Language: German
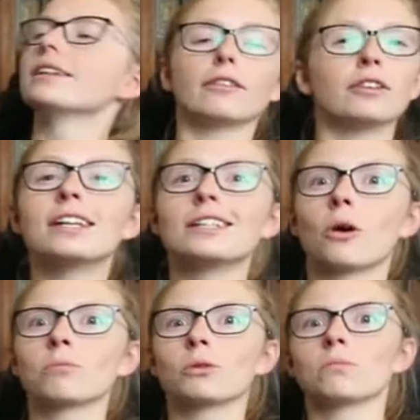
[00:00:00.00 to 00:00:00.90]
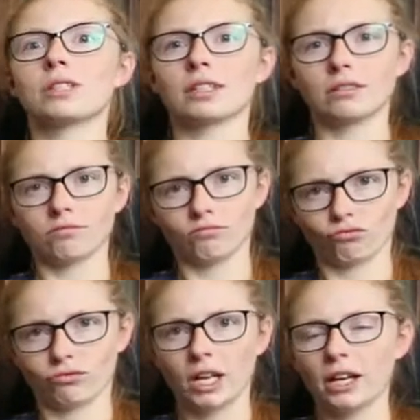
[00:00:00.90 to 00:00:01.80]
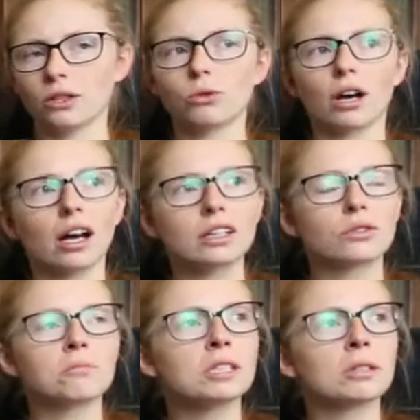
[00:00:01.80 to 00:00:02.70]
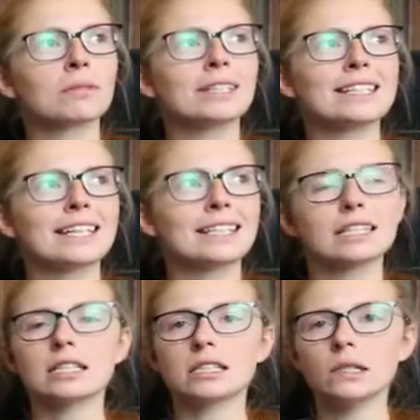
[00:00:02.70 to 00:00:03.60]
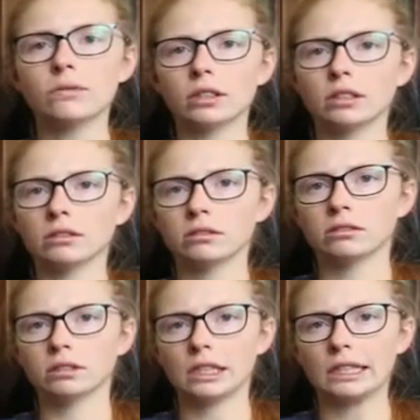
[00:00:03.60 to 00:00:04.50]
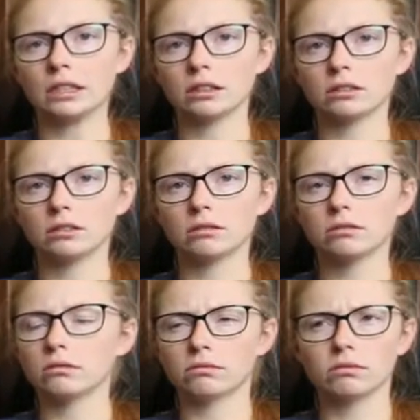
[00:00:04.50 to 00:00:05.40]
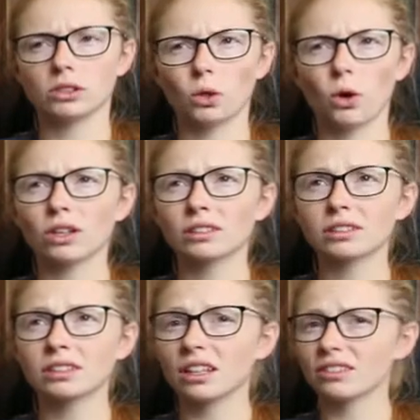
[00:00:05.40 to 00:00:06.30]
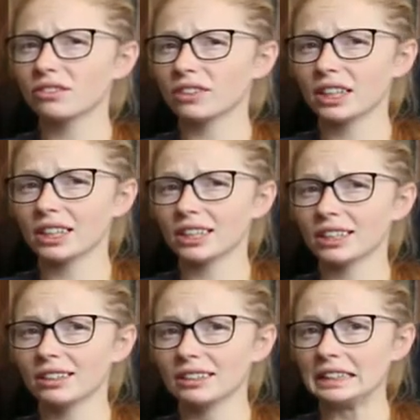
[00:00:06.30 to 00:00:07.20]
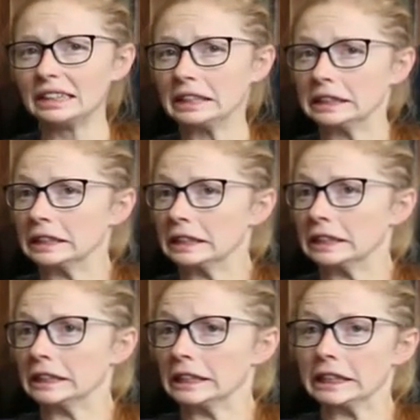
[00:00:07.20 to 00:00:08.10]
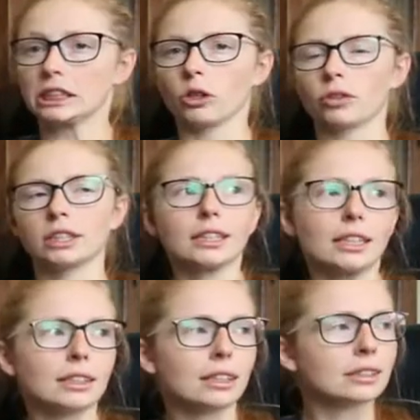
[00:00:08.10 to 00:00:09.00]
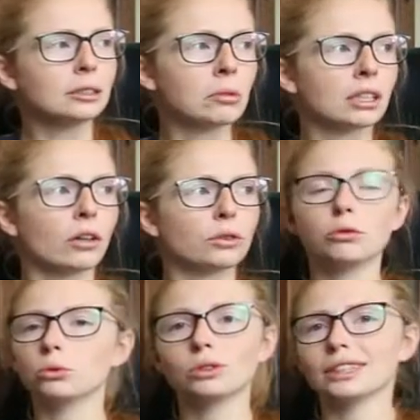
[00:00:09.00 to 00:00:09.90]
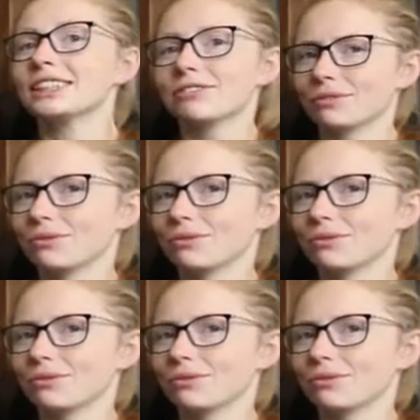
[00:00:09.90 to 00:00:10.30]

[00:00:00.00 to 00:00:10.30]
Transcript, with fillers: Ja, finde ich, kommt so ein bisschen. Syrah ist für mich immer ein sehr intensiver, sehr trockener Wein. Ich hoffe, ich trete jetzt niemanden auf die Füße. Ich